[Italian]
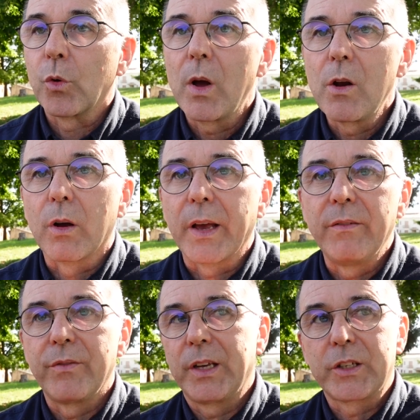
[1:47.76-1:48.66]
Quello che
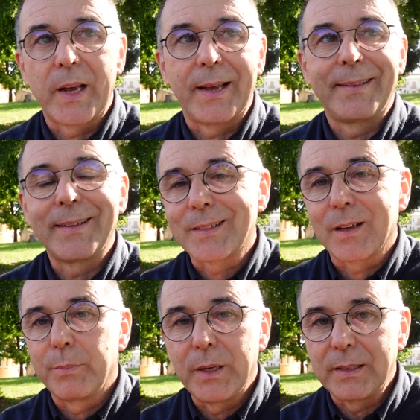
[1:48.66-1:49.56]
invece è
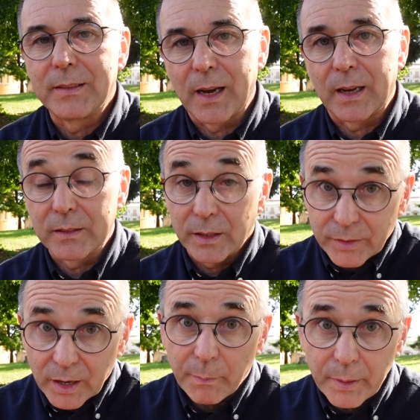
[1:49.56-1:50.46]
destabilizzante,
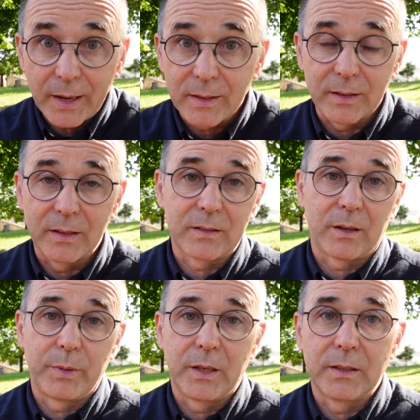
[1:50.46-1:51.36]
veramente
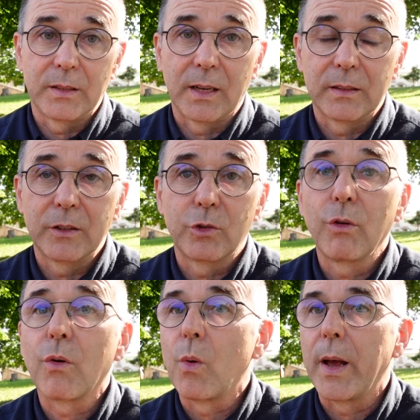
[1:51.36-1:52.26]
destabilizzante,
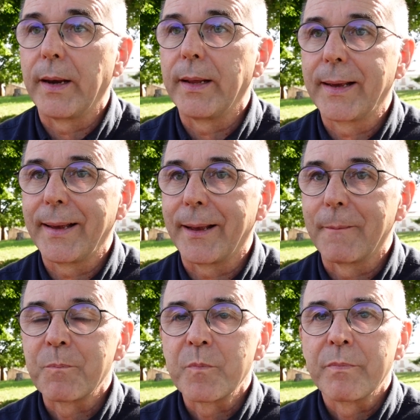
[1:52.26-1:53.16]
sono quelli che
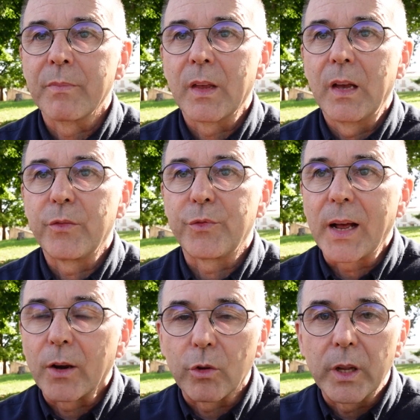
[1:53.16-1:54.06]

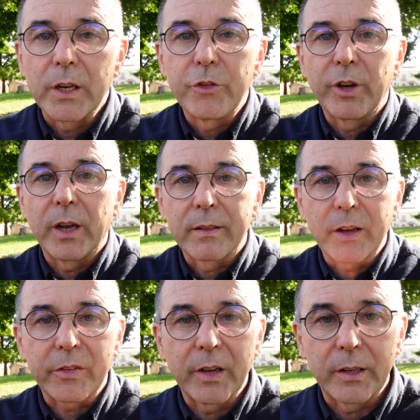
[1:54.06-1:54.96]
fanno delle
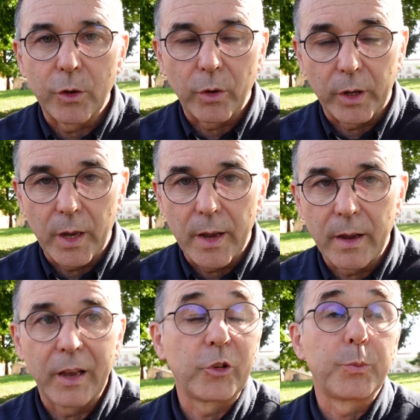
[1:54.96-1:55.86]
gigantesche teorie
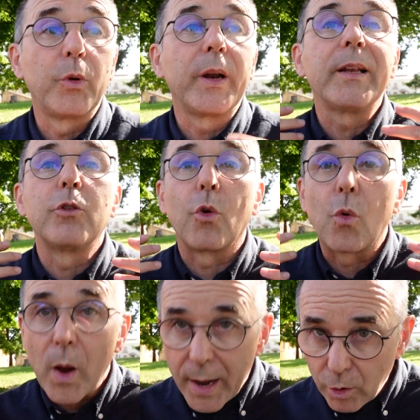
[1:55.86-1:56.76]
esponendo
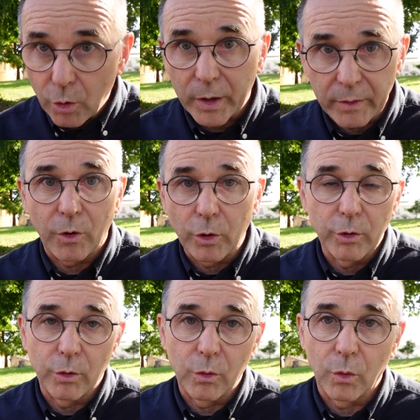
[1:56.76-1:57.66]
quello che
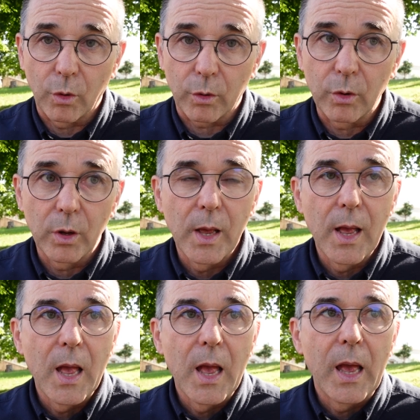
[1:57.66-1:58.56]
vogliono loro
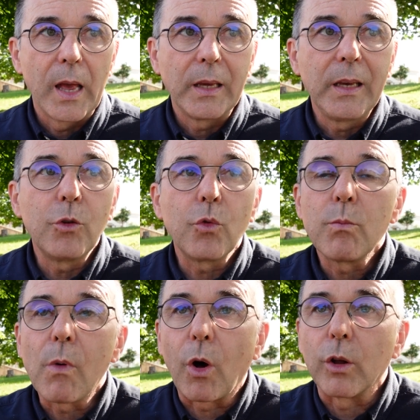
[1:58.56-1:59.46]
in
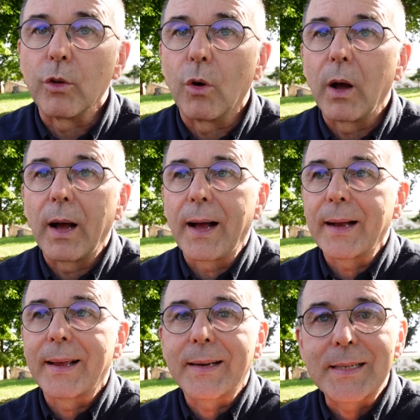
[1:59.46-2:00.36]
un modo
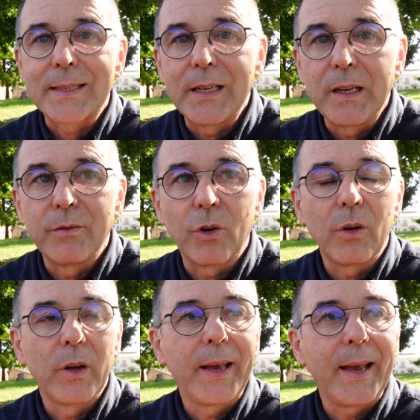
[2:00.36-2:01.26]

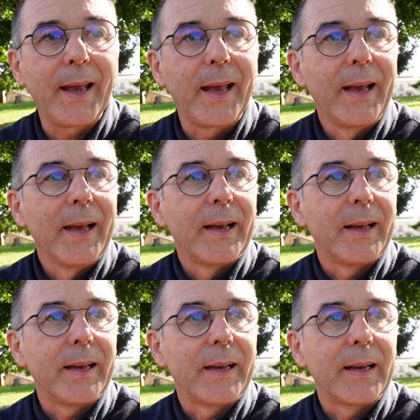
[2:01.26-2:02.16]
aggressivo e
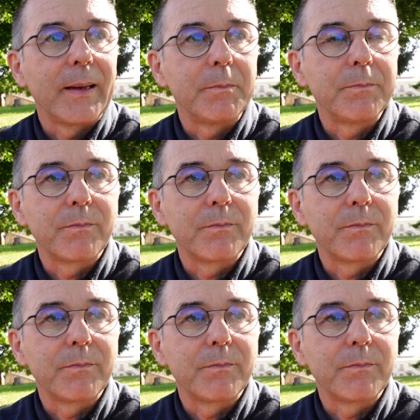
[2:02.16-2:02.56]
eh,